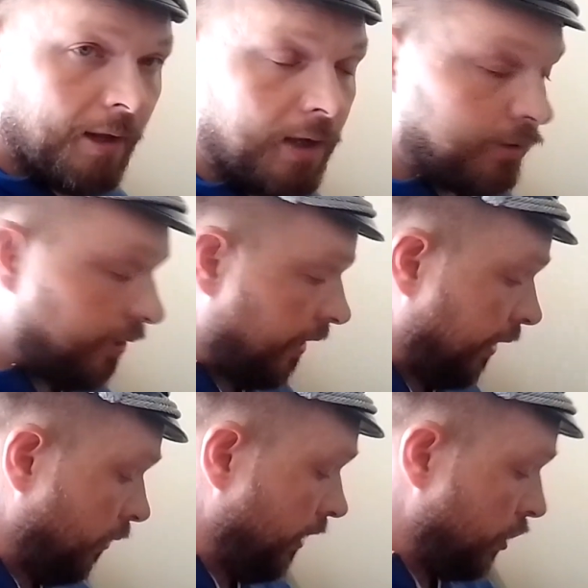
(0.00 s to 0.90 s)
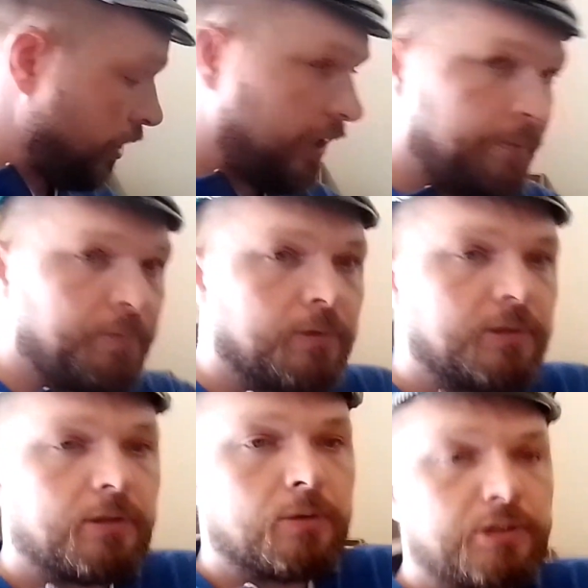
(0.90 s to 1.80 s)
also der Regulierstab
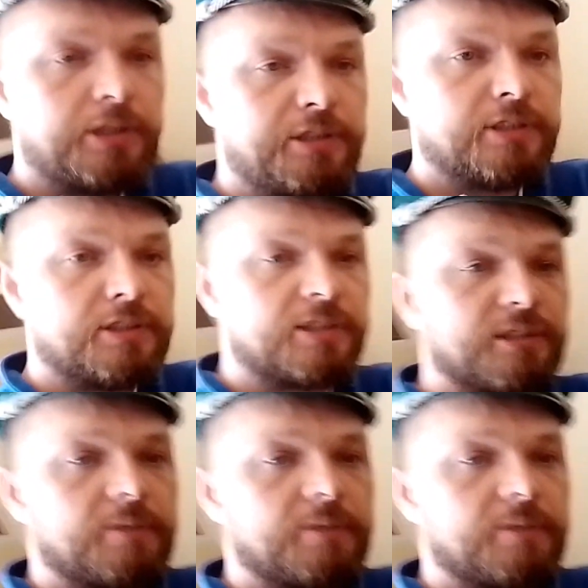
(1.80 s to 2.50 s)
und auch hier dieses